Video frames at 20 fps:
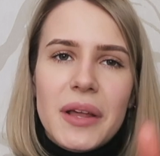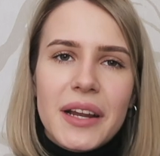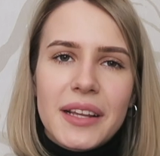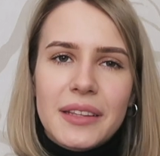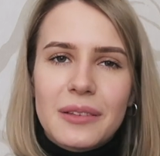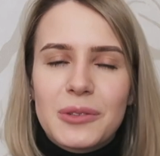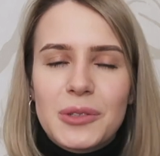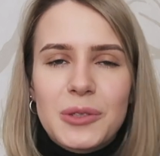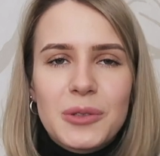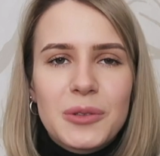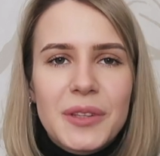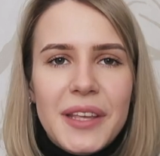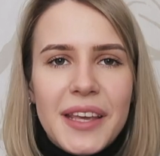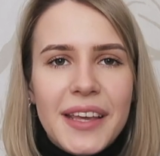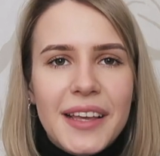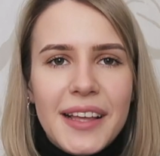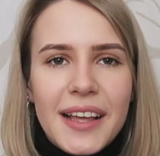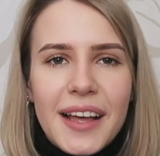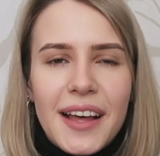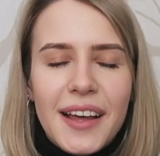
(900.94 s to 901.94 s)
ラの充
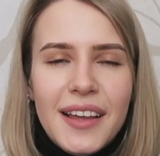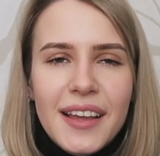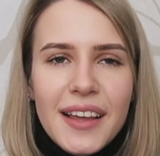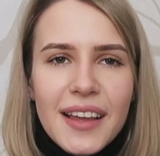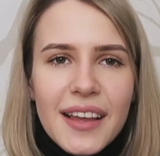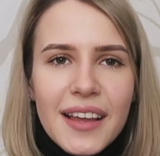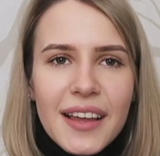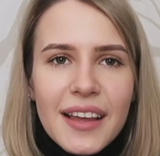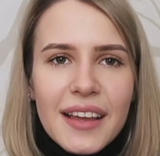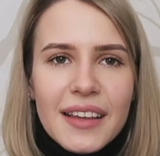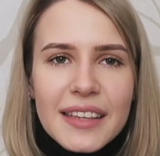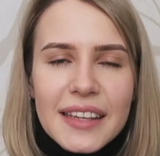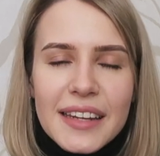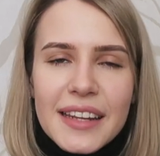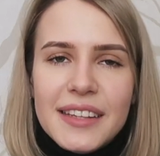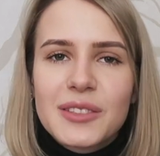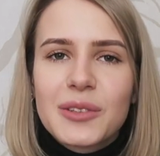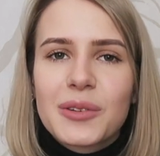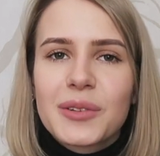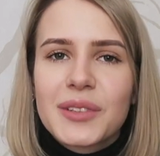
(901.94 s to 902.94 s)
電が切れ
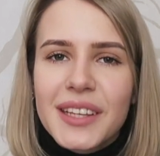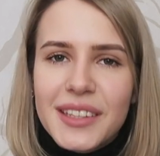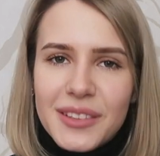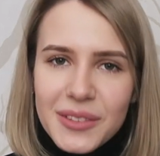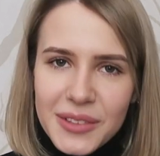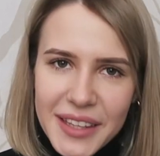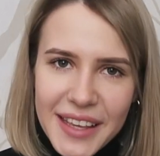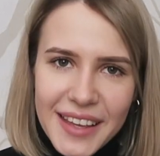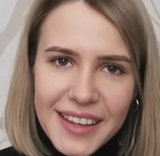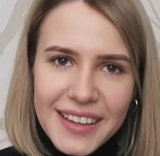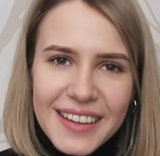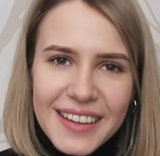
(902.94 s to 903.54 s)
そうなので